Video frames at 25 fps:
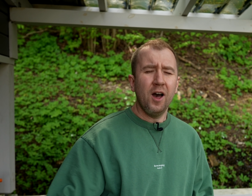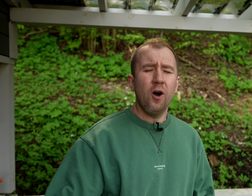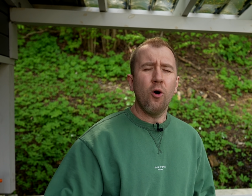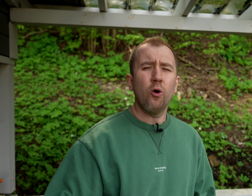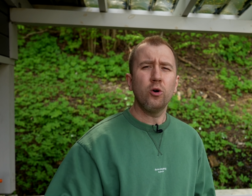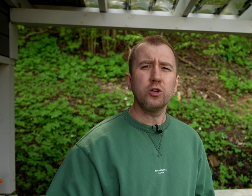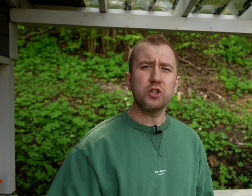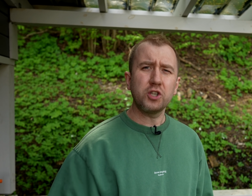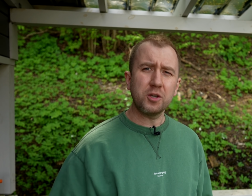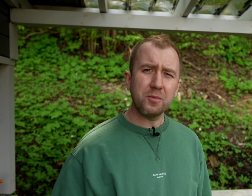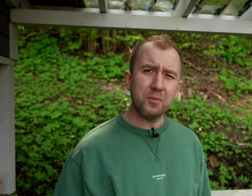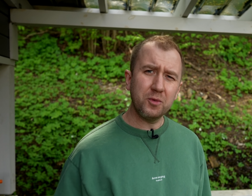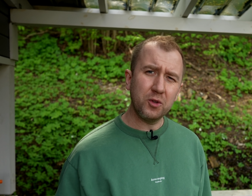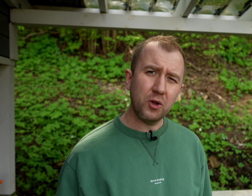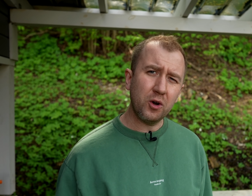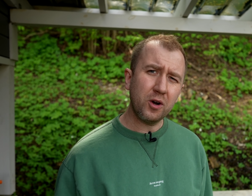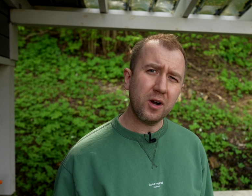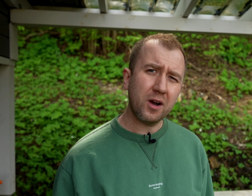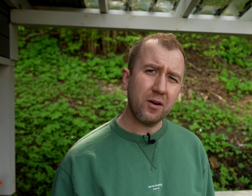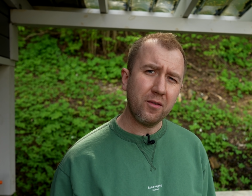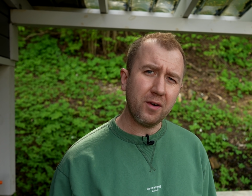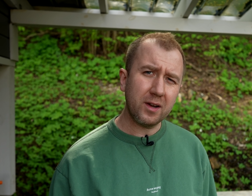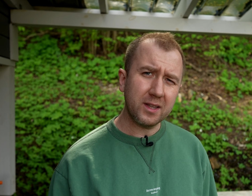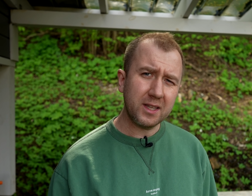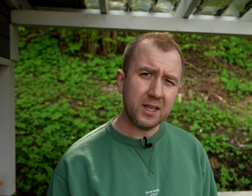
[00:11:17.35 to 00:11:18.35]
Очень
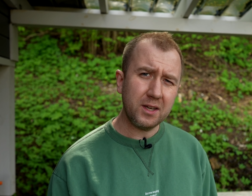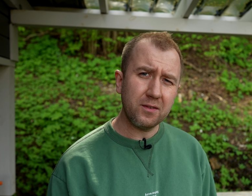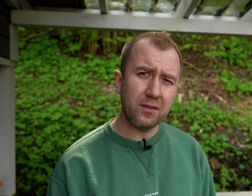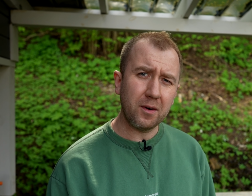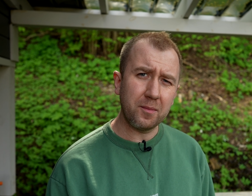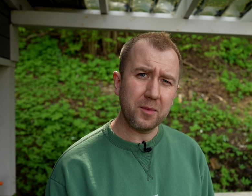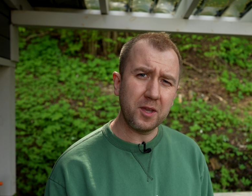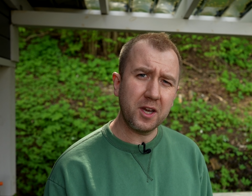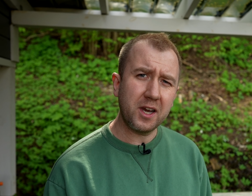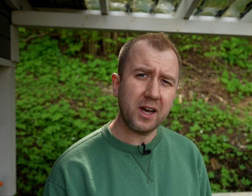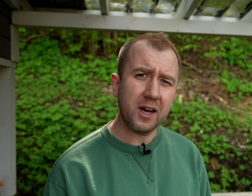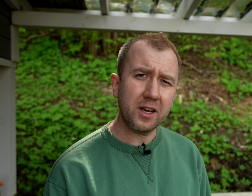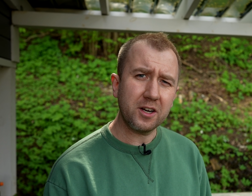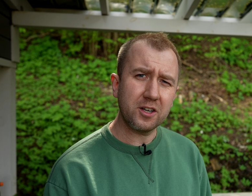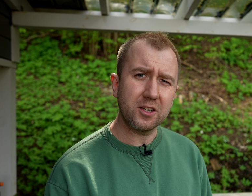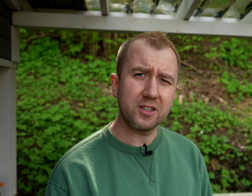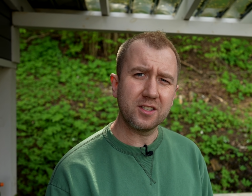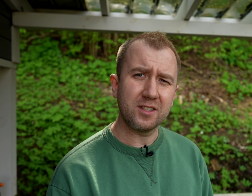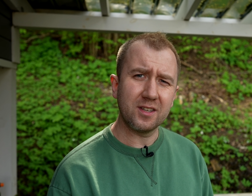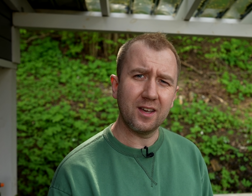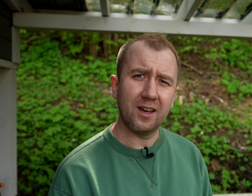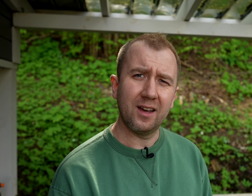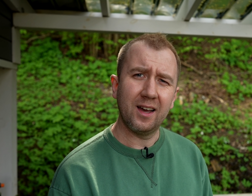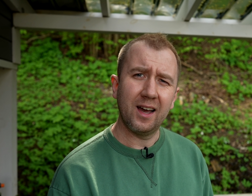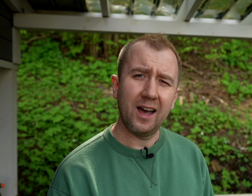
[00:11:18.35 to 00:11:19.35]
много воды, вам не
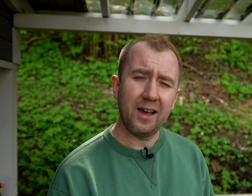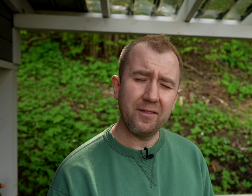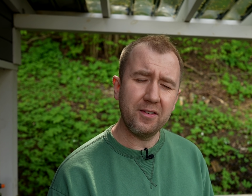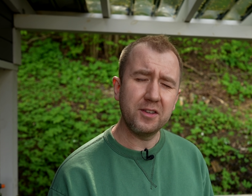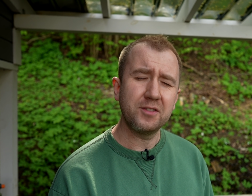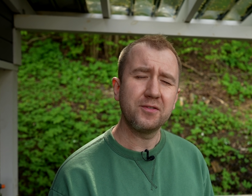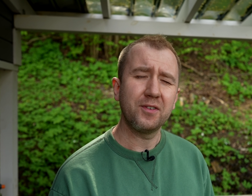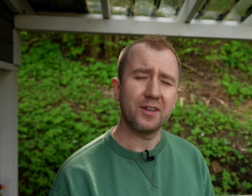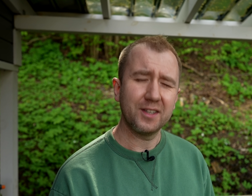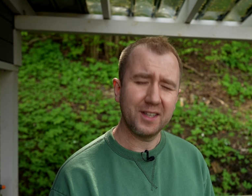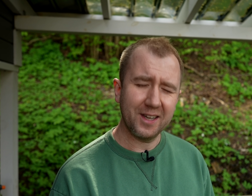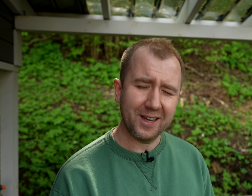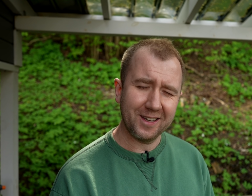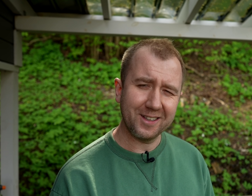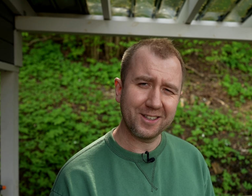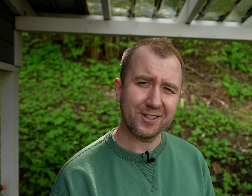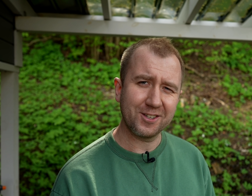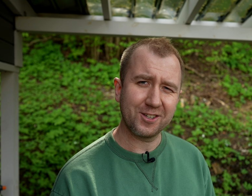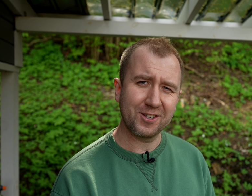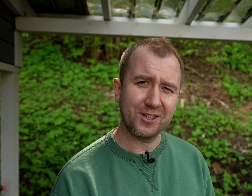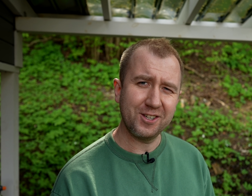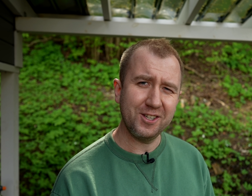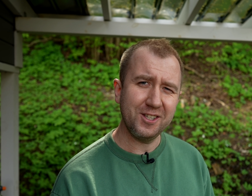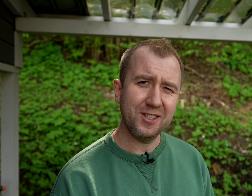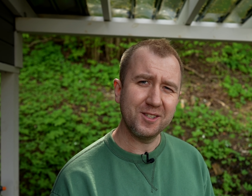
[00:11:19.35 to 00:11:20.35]
кажется? А ведь вода это
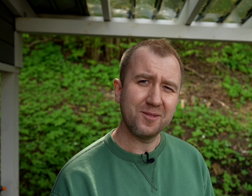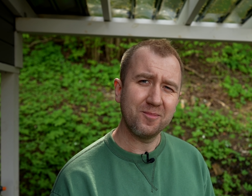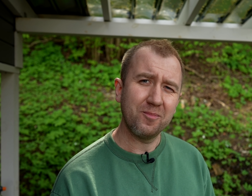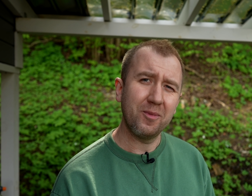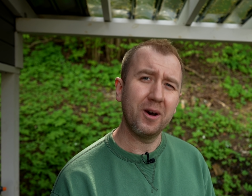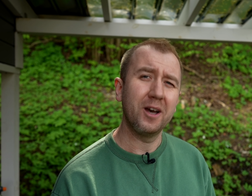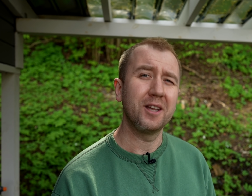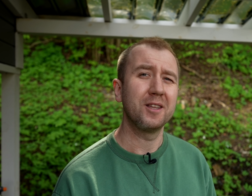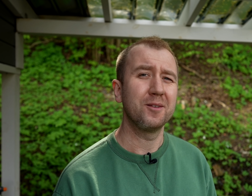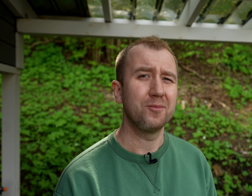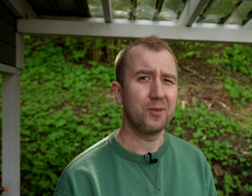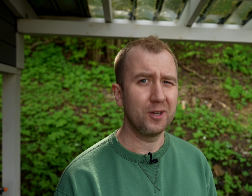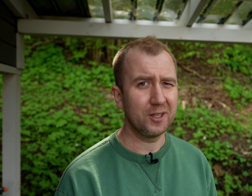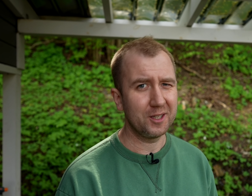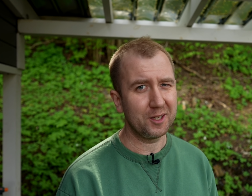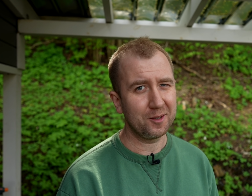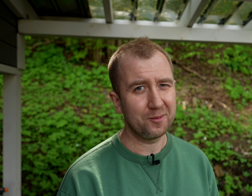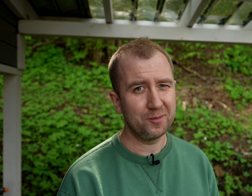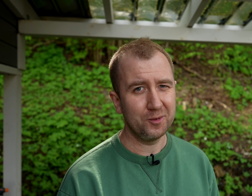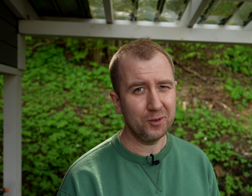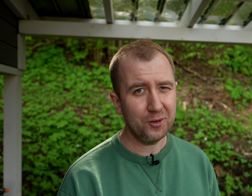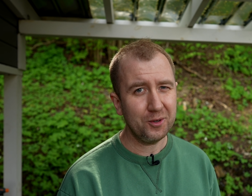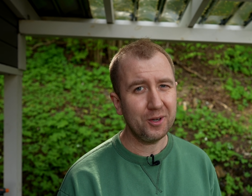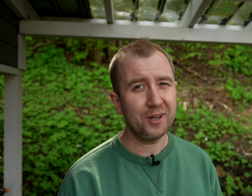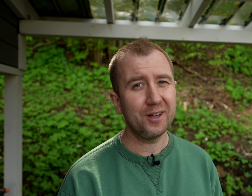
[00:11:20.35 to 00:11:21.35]
жизнь, поэтому я так
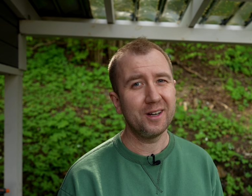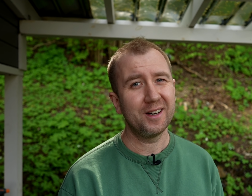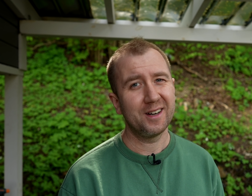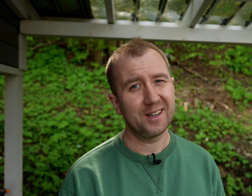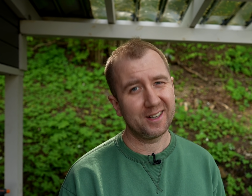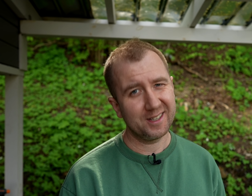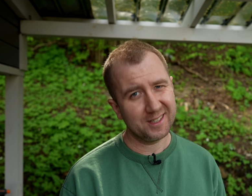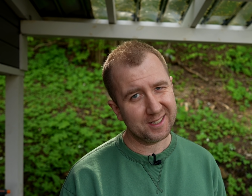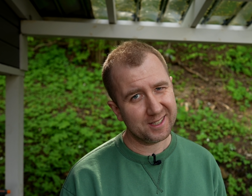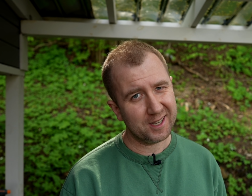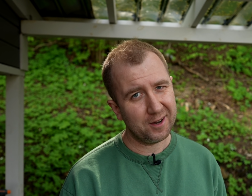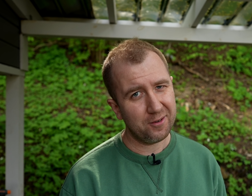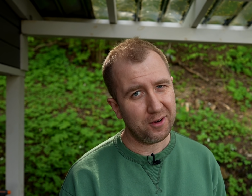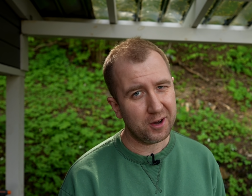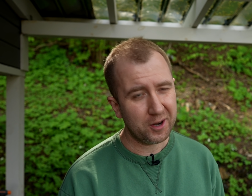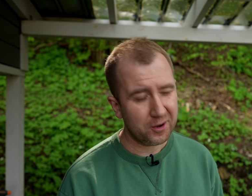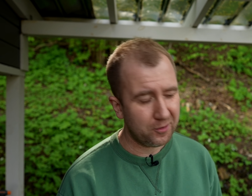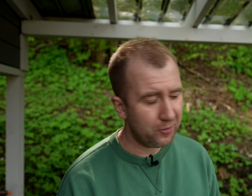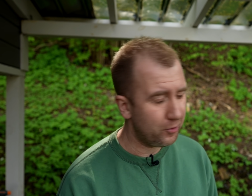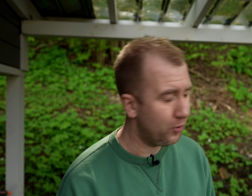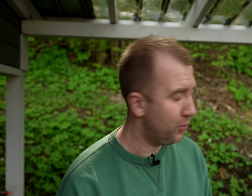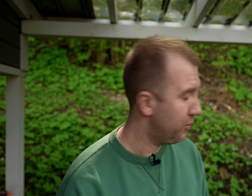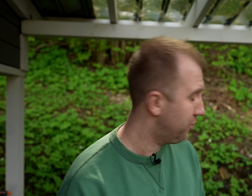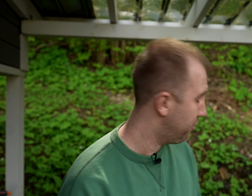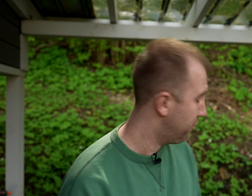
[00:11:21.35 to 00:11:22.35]
много разговариваю